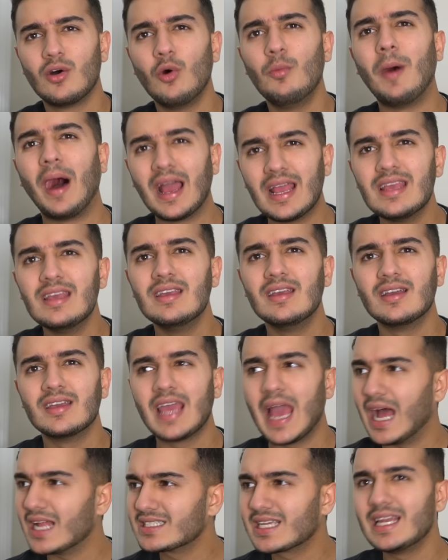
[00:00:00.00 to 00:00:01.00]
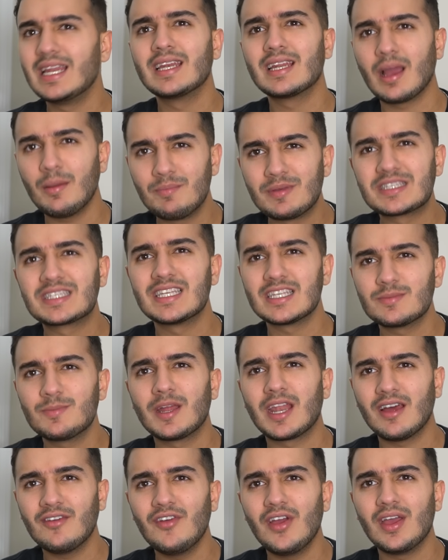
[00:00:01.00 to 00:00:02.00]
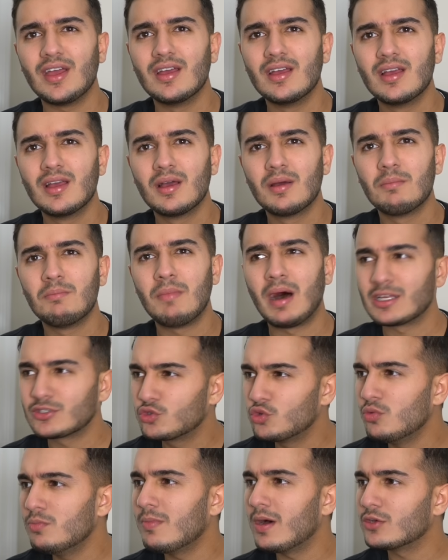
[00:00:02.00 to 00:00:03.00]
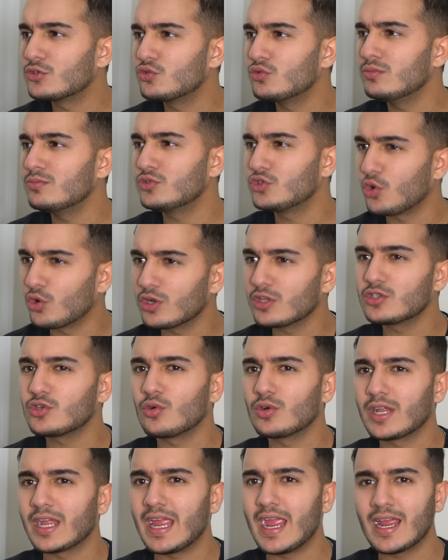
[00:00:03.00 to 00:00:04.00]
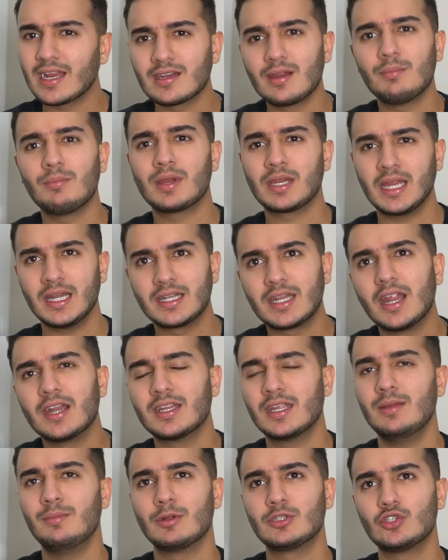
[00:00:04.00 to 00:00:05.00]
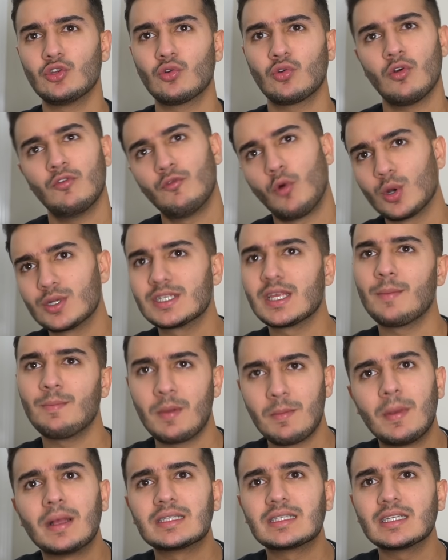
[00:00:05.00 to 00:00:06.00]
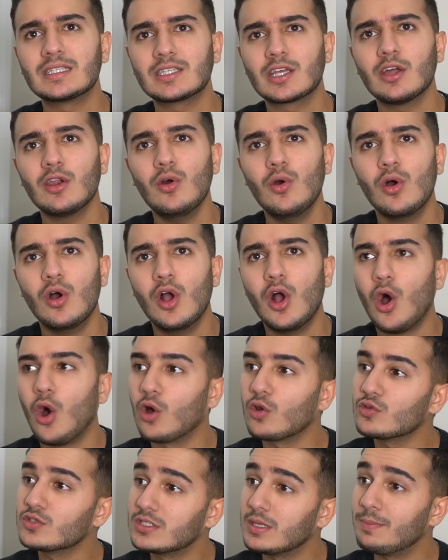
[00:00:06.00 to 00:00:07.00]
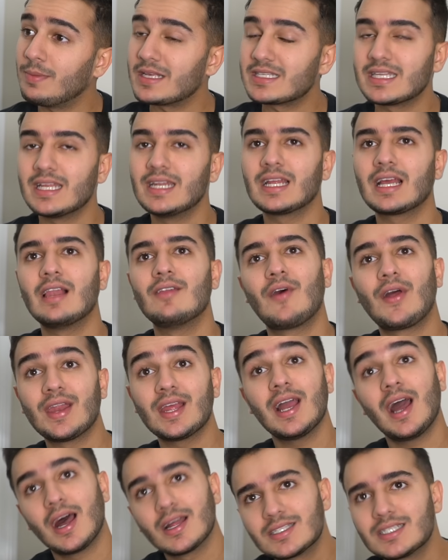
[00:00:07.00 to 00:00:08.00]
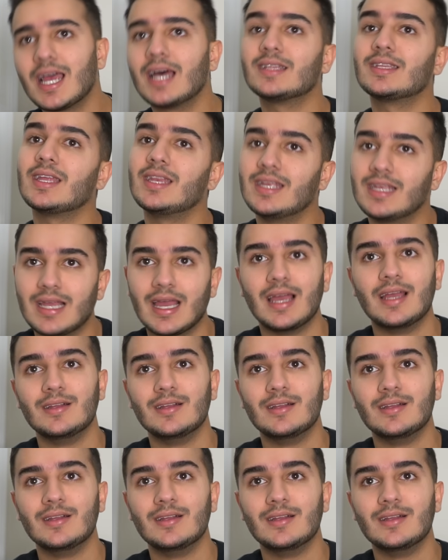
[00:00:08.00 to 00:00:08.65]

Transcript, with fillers: ओ भाई ये आजकल इनका बिजनेस बना हुआ है मासूम मासूम छोटे छोटे एक नंबर के ठरकी बच्चों को व्हाट्सएप पे मैसेज करो और उनसे पैसे निकलवाने का अच्छा तरीका